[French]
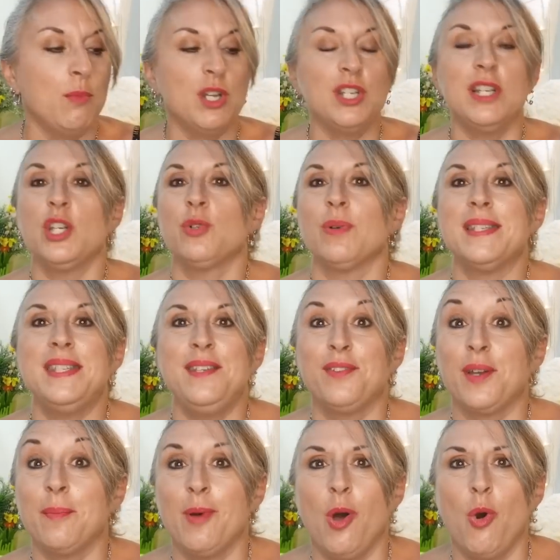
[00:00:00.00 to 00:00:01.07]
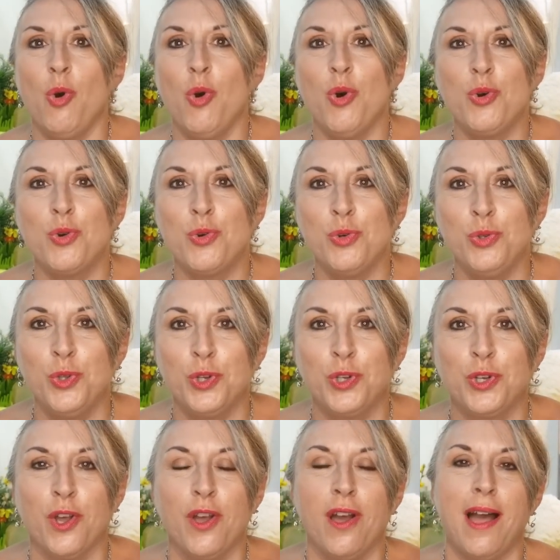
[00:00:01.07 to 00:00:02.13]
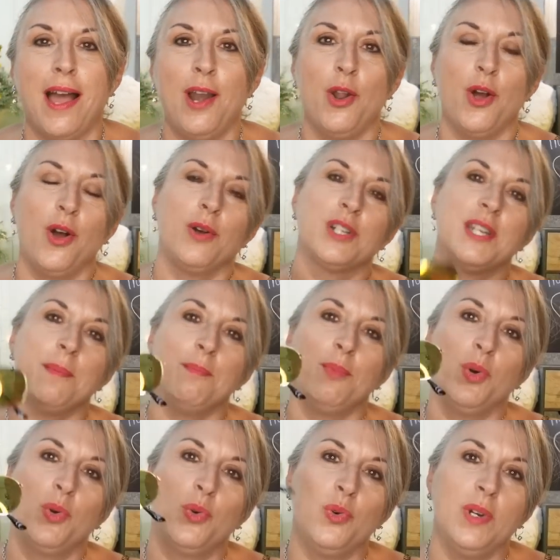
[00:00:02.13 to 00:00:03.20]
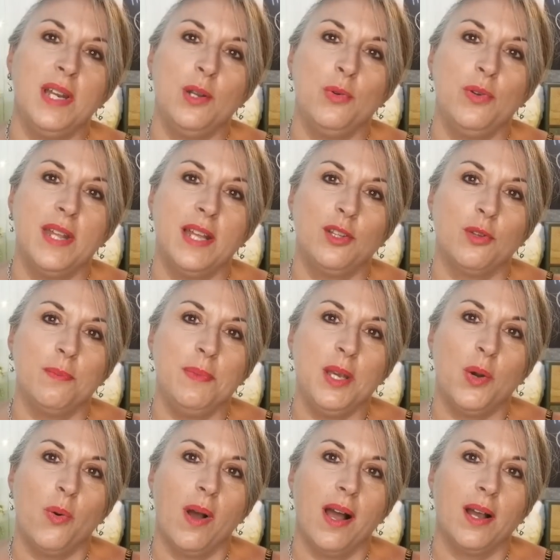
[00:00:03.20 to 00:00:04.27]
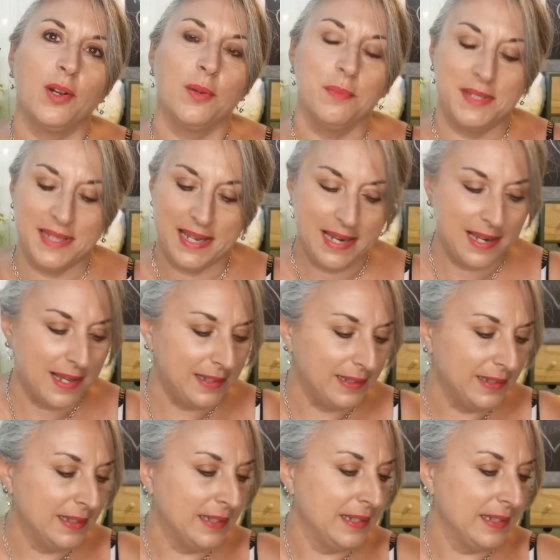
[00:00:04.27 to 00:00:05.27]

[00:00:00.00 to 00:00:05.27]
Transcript: moi, je l'ai choisi vraiment au coup de cœur. Alors, j'aime beaucoup les lunettes miroirs comme celle-là.